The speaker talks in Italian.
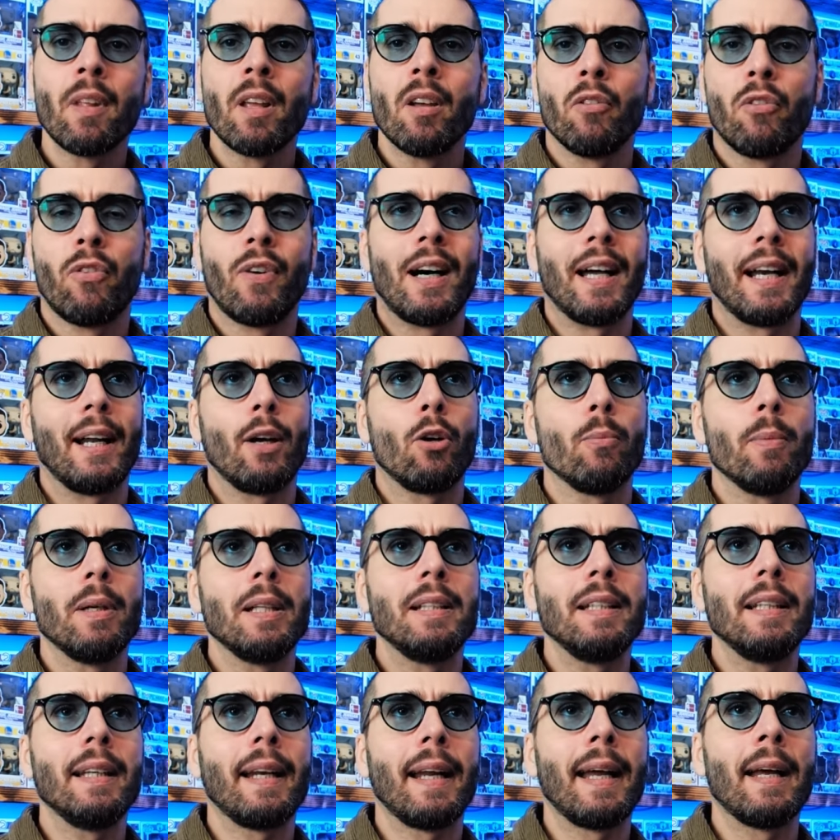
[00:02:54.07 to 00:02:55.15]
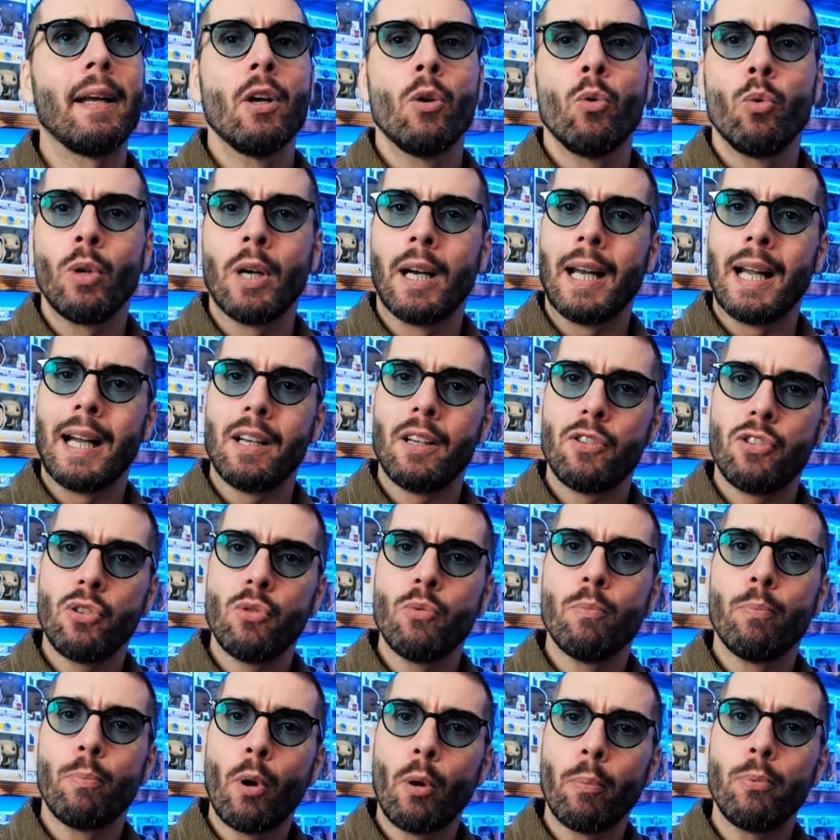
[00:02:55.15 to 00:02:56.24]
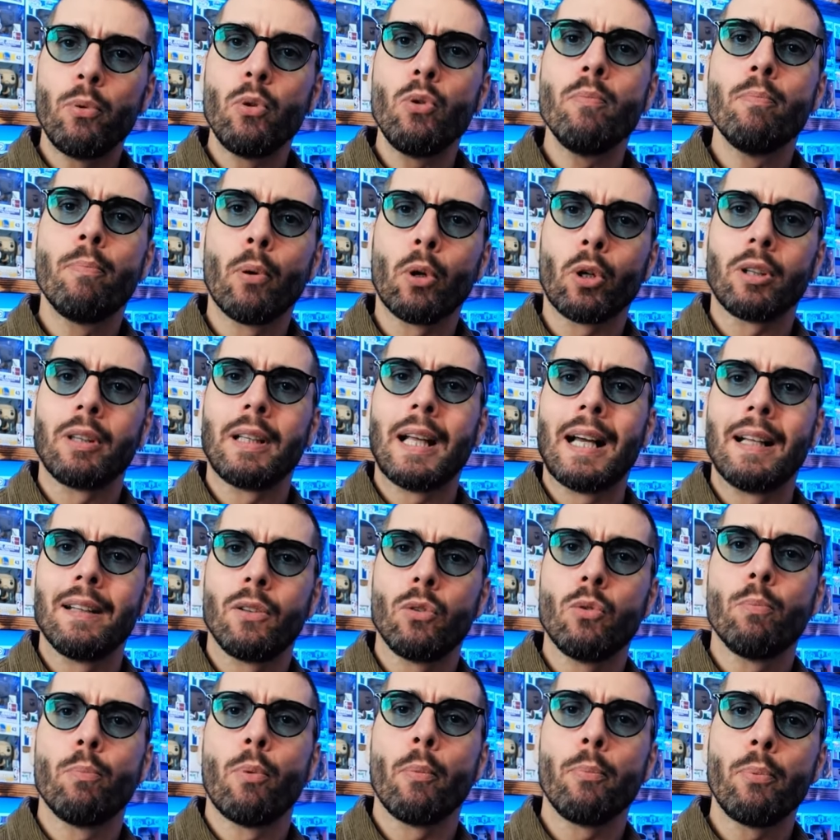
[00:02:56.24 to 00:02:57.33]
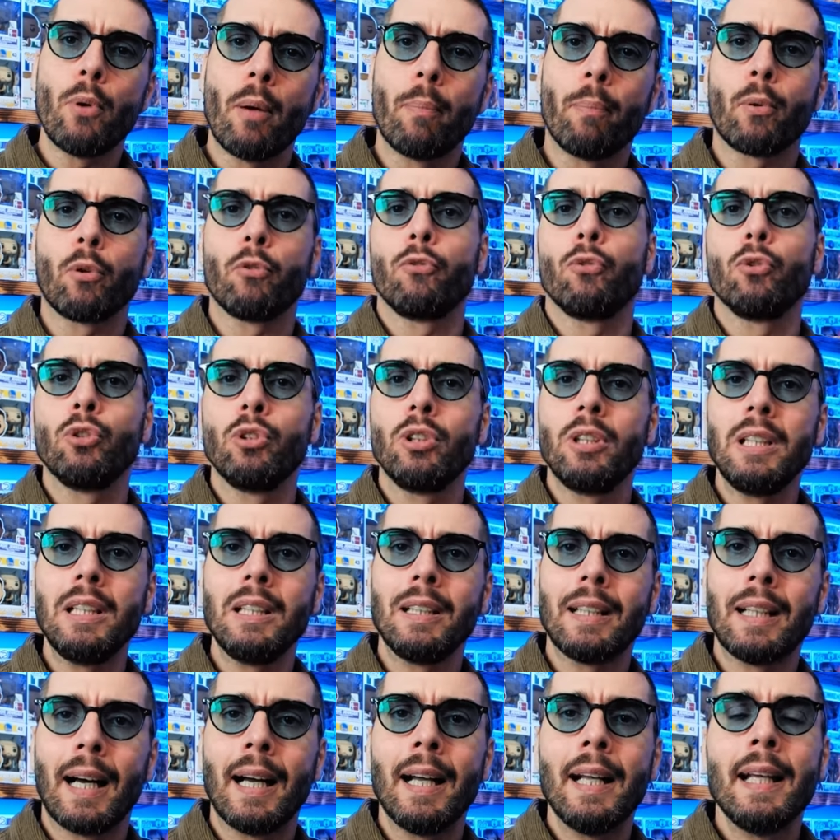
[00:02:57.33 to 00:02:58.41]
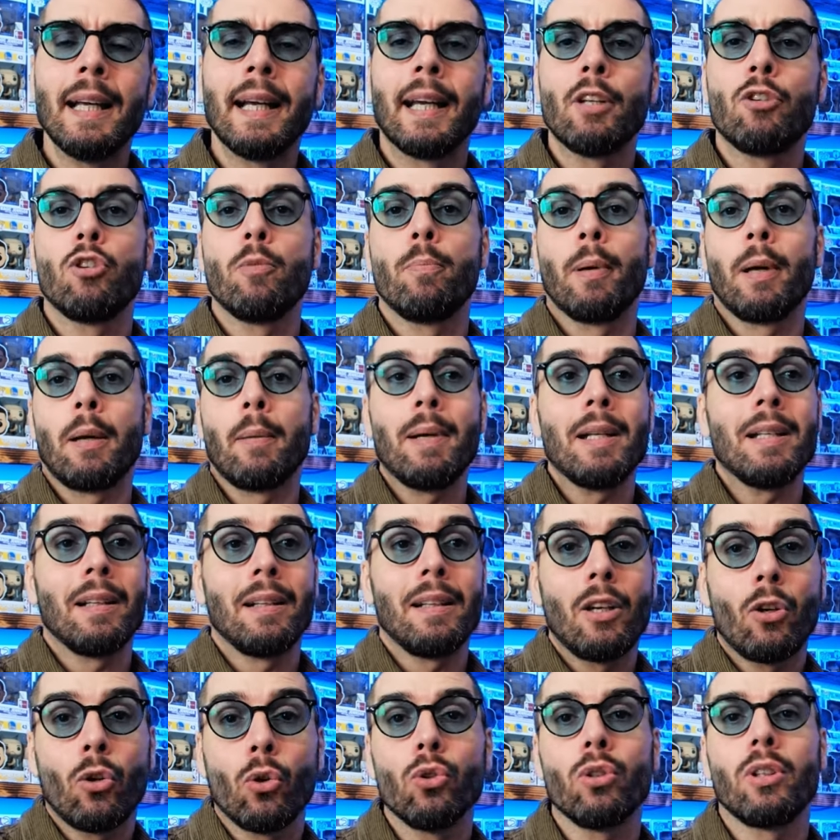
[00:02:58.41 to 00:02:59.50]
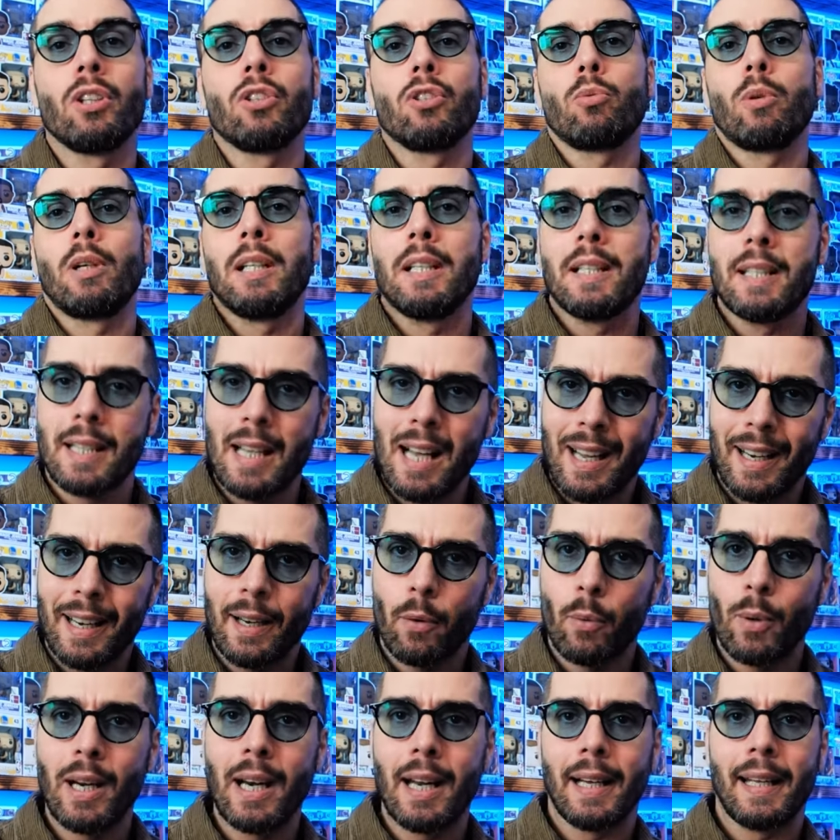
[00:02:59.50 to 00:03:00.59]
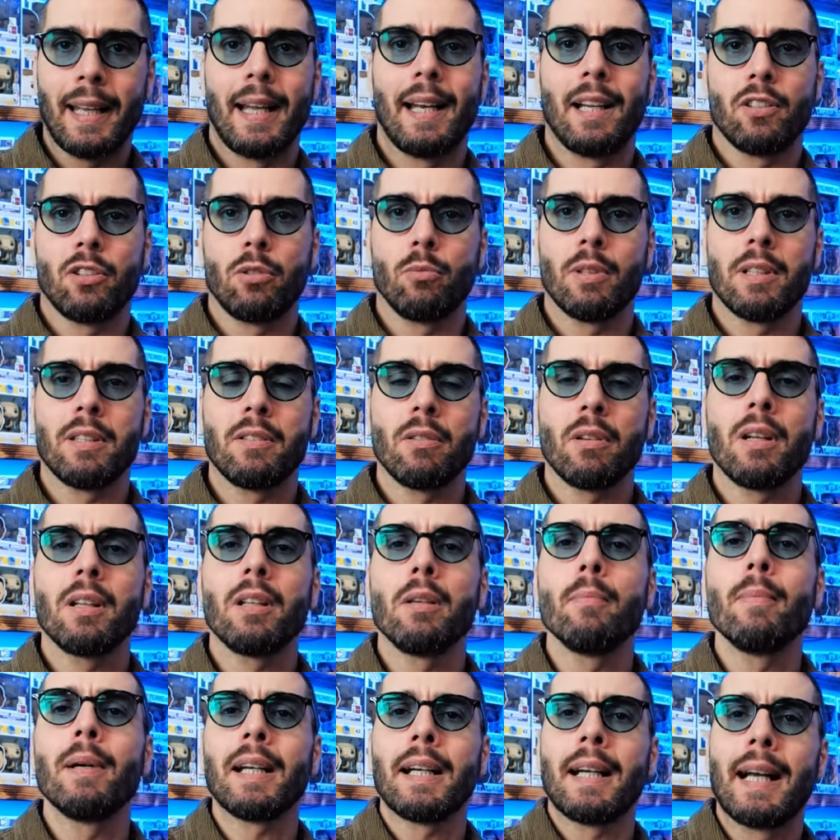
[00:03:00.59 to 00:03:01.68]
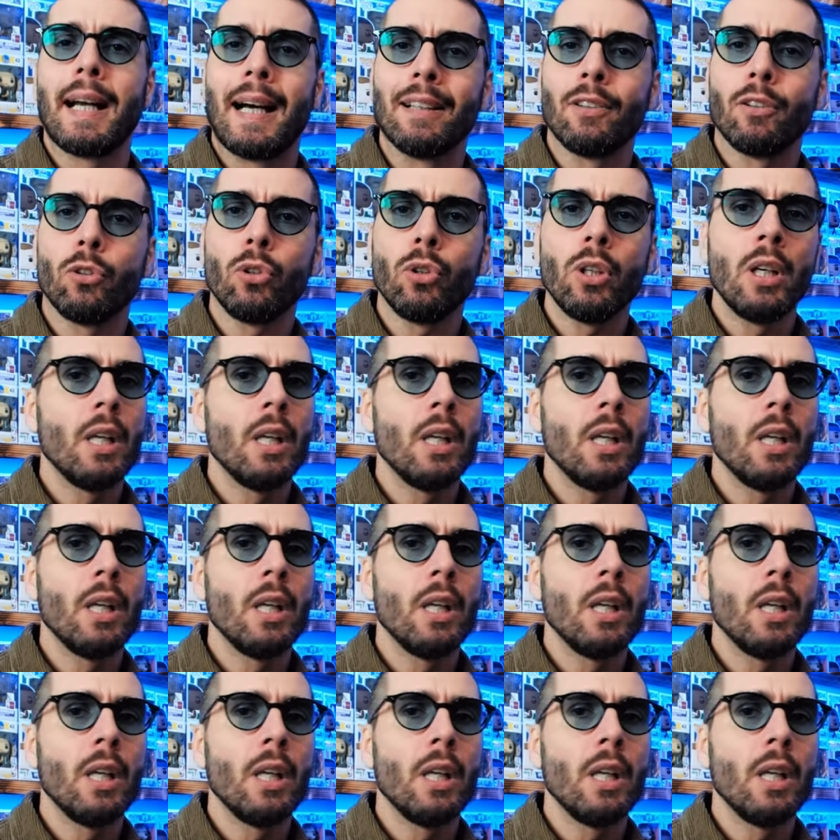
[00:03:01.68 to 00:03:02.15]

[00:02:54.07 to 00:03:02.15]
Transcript: fare come dire un'analisi un po' più importante, un po' più approfondita che ci permetta di contestualizzare quella che è la situazione di mercato,